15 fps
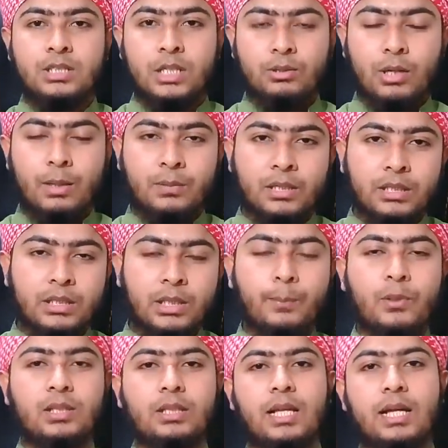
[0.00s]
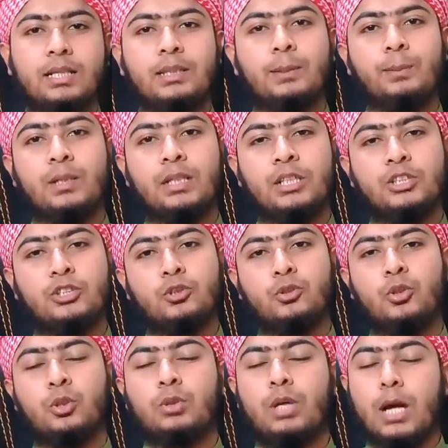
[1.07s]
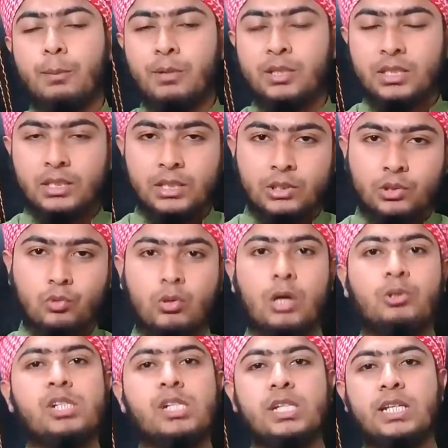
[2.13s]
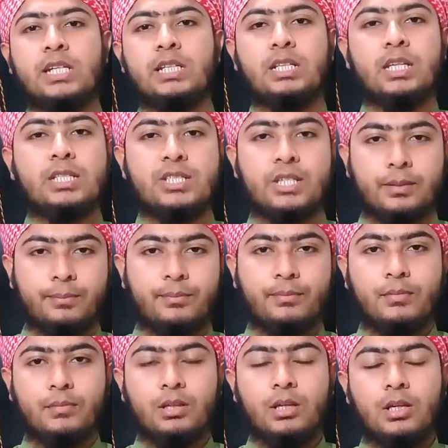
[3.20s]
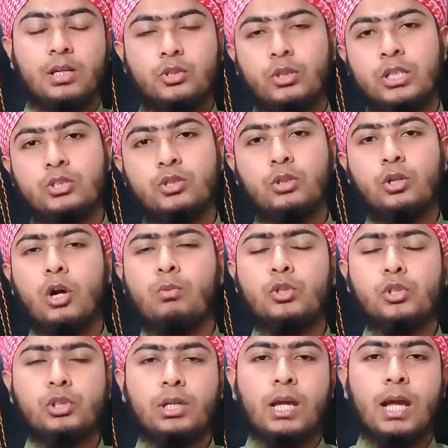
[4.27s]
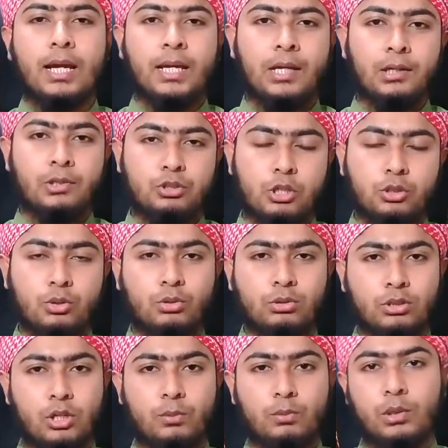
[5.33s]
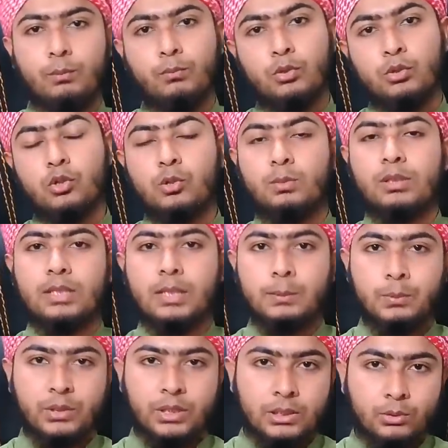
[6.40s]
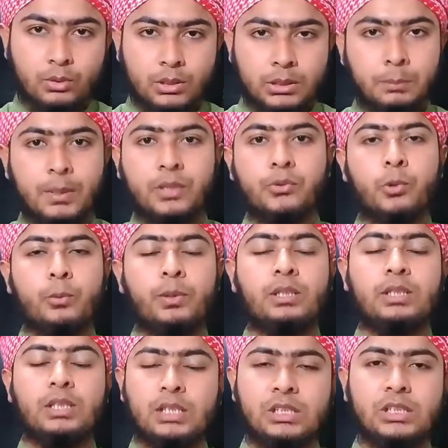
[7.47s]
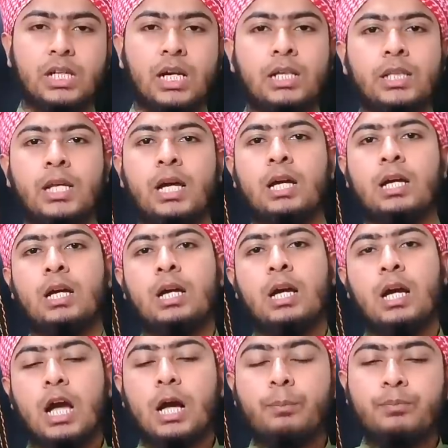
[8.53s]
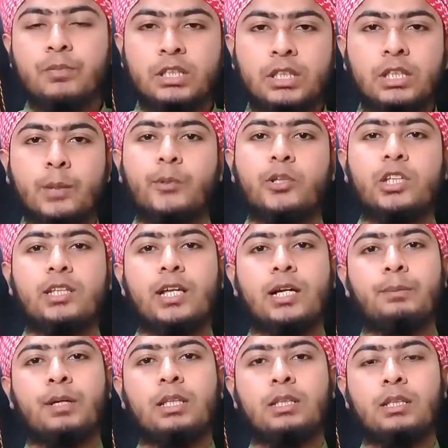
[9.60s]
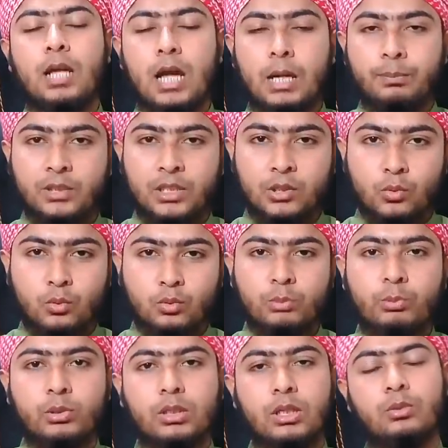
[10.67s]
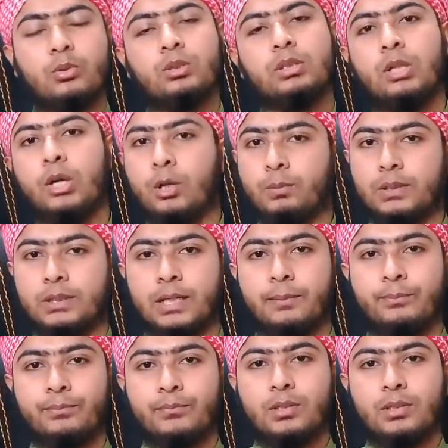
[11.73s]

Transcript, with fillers: যেন আমরা নিরাপদে থাকতে পারি এজন্য আমাদেরকে দোয়াও শিখিয়ে দিয়েছেন তো এই জন্য অবশ্যই আগে সতর্কতা অবলম্বন করবেন তারপরে এই দোয়াটি পাঠ করবেন ইনশাআল্লাহ আপনি নিরাপদে থাকবেন আপনার কোনো প্রকার ক্ষতি হবে না